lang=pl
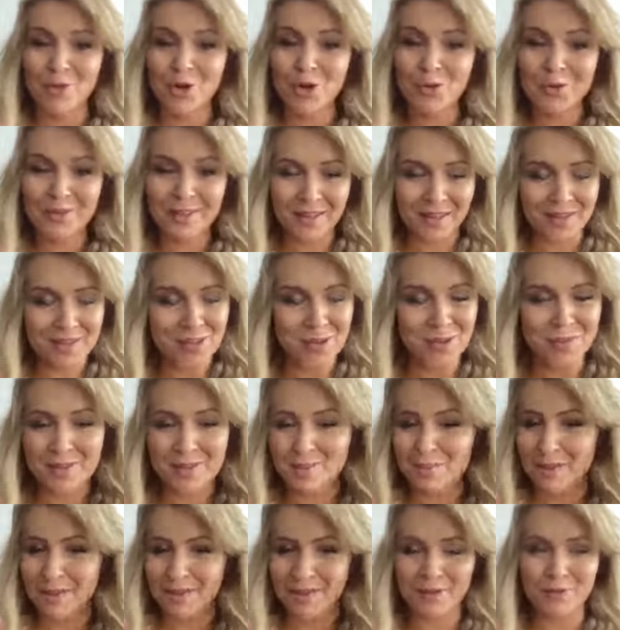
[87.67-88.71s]
Moją intencją
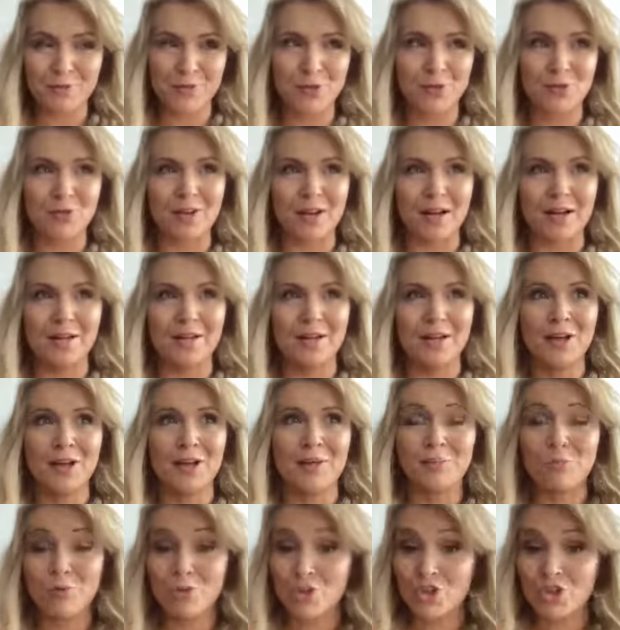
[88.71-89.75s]
jest piękna figura.
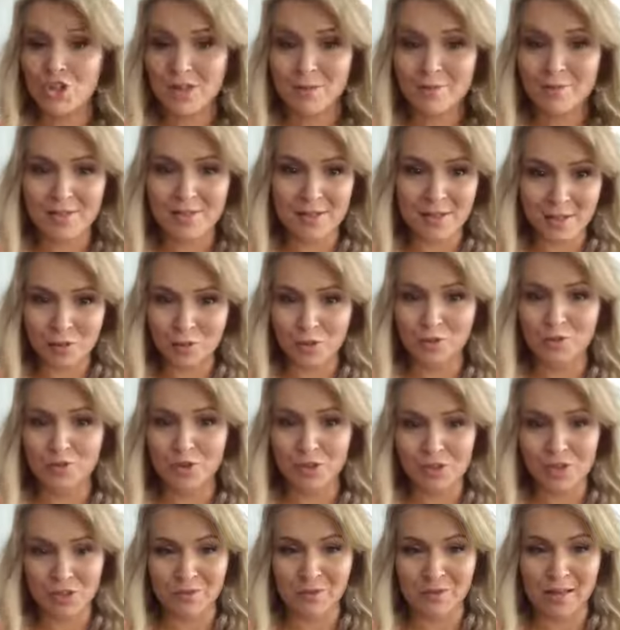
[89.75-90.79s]
Puszczam sygnał do
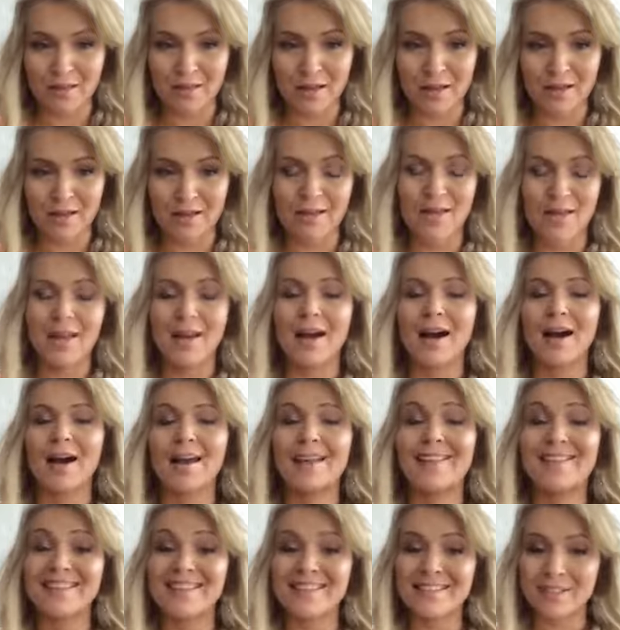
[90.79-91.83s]
wszechświata,
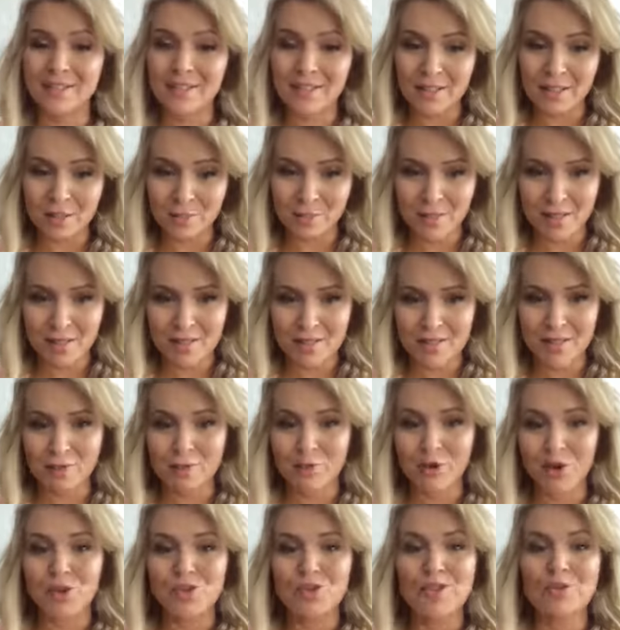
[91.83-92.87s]
ale natychmiast
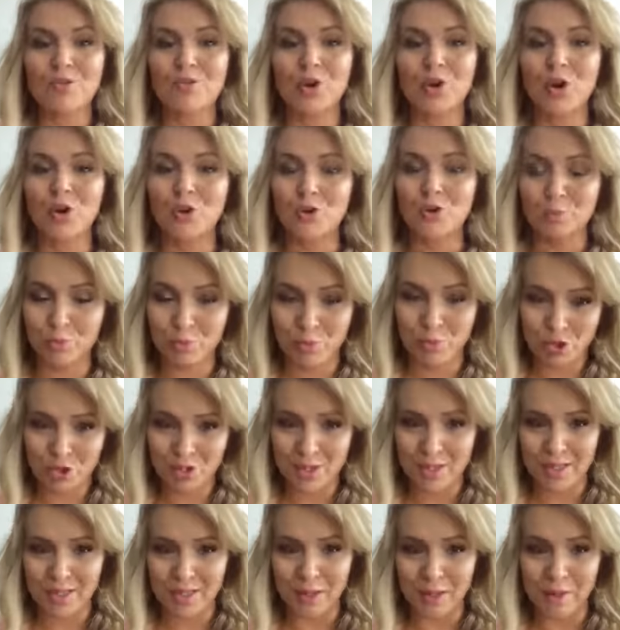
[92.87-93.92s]
wchodzę w
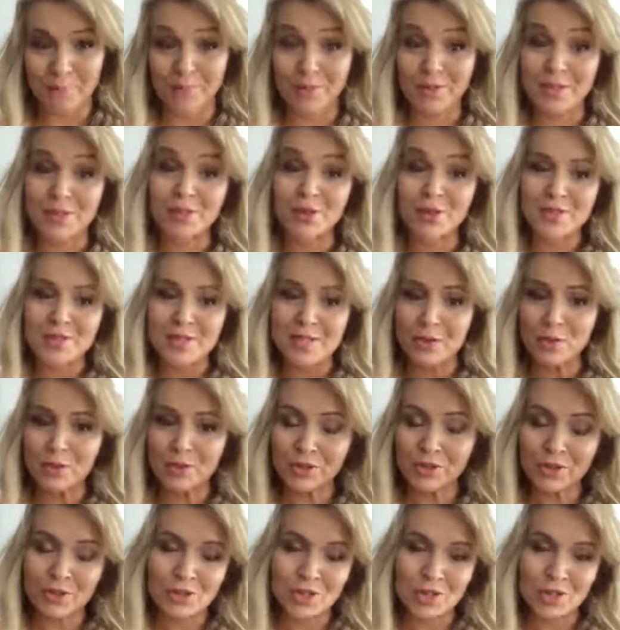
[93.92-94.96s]
odpuszczenie. Dlatego cały
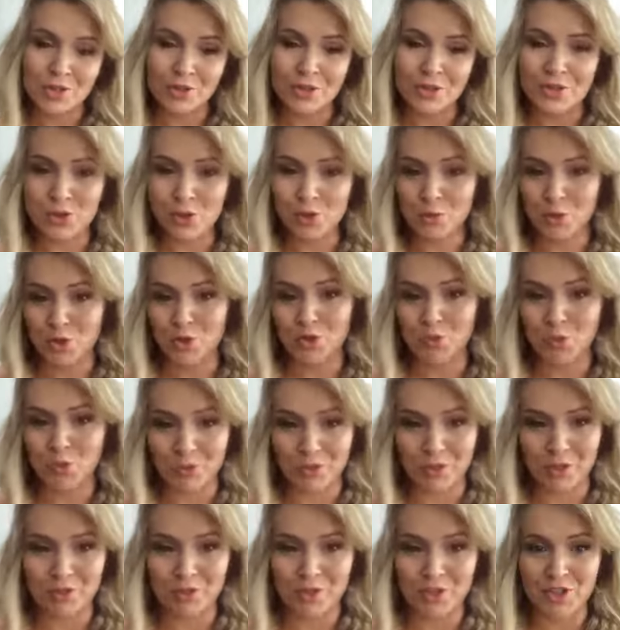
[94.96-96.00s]
tydzień, to co robiliśmy
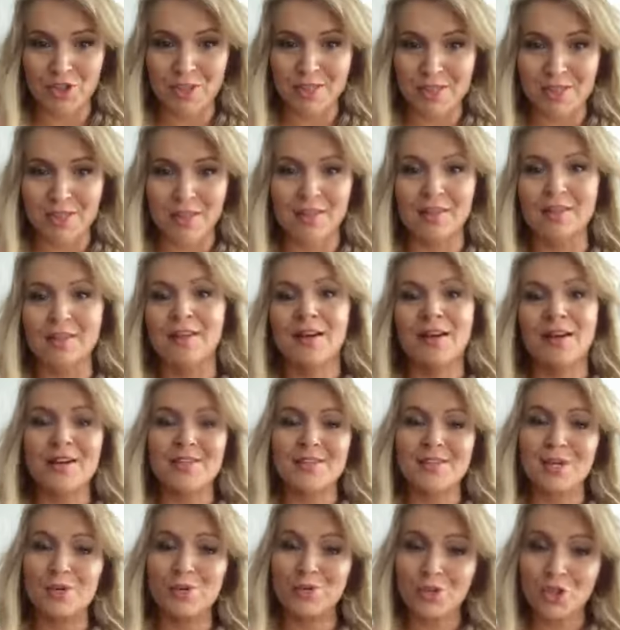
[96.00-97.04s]
tutaj w naszej serii,
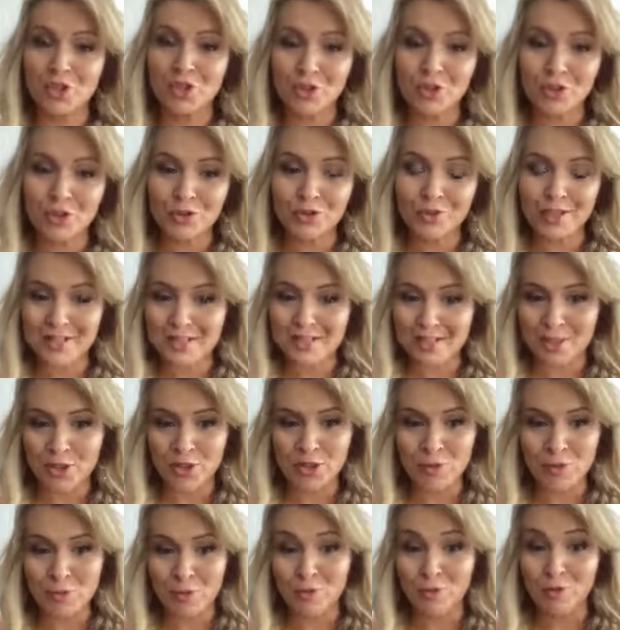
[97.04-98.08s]
cały tydzień
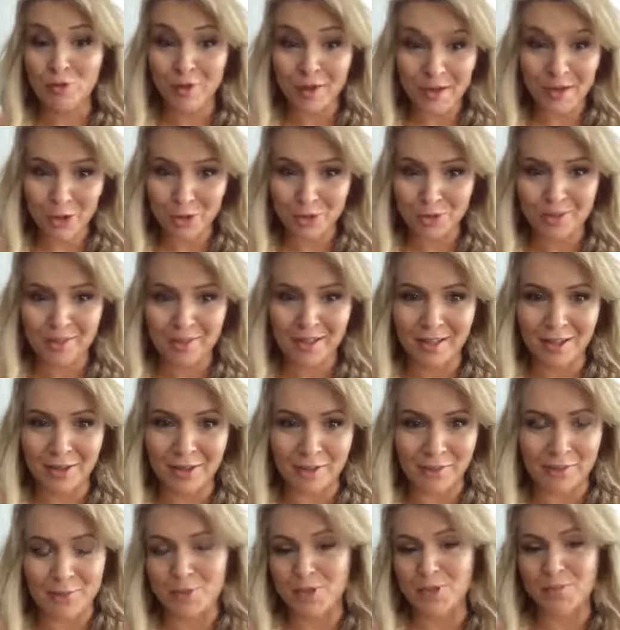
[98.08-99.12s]
odwracaliśmy uwagę od
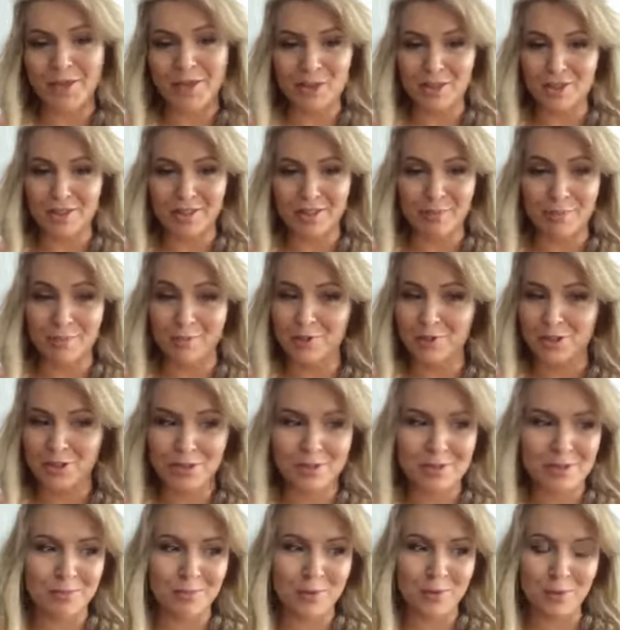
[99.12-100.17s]
tego. Zobaczcie,
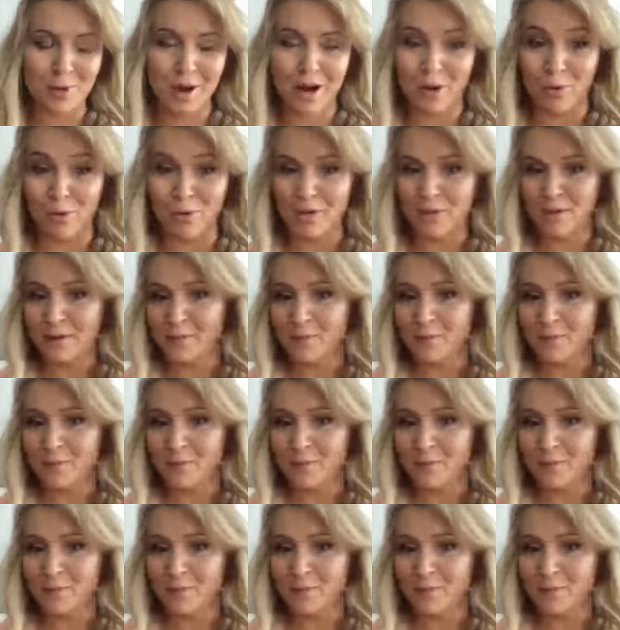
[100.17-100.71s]
powiedzieliśmy sobie wow.